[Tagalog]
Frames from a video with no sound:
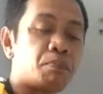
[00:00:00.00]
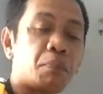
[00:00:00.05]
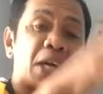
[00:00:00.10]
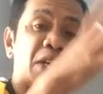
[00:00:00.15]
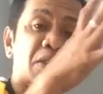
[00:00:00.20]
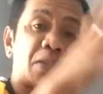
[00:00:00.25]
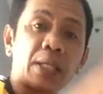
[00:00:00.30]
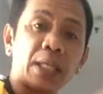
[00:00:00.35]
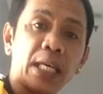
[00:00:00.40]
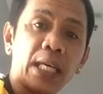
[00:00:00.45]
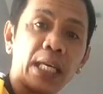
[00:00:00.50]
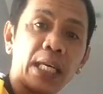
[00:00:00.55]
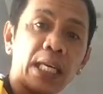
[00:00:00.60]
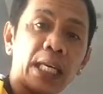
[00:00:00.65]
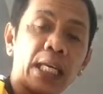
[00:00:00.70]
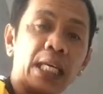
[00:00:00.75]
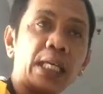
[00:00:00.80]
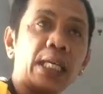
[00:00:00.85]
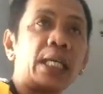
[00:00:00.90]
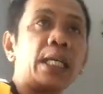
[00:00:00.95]
part 3
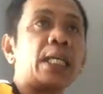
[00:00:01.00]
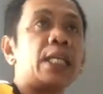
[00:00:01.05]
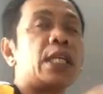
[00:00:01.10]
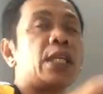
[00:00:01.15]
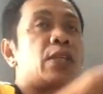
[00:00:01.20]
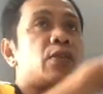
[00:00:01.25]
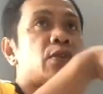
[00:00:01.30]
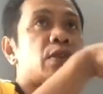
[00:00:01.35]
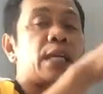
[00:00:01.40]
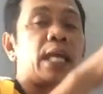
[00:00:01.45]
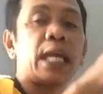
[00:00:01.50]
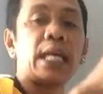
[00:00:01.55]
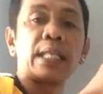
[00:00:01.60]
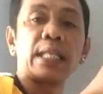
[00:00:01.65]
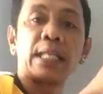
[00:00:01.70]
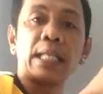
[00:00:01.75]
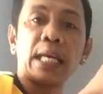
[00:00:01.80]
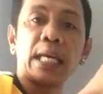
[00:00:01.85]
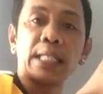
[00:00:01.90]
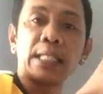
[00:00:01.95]
dito na
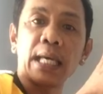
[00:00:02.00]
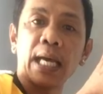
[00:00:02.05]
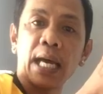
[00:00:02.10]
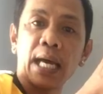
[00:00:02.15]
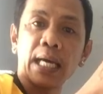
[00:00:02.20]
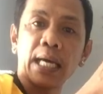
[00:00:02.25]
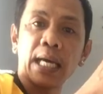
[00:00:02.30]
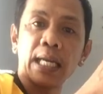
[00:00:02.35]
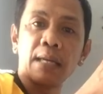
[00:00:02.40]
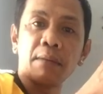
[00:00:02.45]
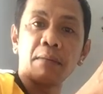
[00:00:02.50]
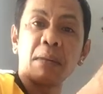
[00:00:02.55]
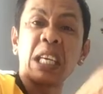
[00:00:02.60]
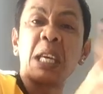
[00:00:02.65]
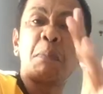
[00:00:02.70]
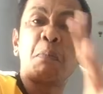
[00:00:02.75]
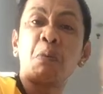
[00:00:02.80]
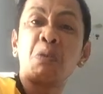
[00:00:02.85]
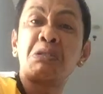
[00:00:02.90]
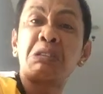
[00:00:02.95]
dayon ka sa kanang
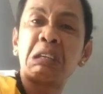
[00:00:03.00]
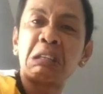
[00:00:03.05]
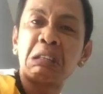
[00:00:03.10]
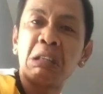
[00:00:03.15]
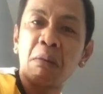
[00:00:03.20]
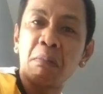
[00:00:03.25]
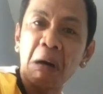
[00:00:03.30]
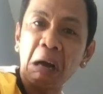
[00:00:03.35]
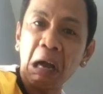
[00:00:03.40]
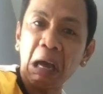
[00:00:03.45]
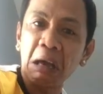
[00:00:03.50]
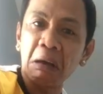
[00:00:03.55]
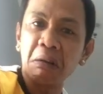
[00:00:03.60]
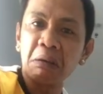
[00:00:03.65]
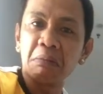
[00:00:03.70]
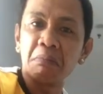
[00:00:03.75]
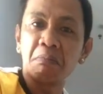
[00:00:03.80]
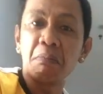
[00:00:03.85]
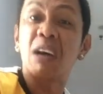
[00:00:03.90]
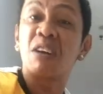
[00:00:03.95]
manghipos na tabak eh,
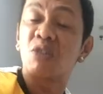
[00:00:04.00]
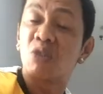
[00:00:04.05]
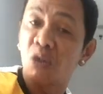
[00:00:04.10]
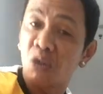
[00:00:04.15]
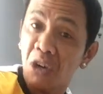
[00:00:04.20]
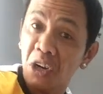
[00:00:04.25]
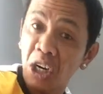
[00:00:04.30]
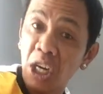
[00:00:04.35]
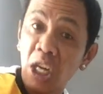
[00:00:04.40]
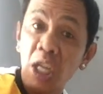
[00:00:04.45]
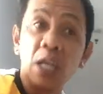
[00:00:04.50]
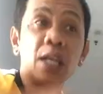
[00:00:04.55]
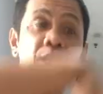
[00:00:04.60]
backdoor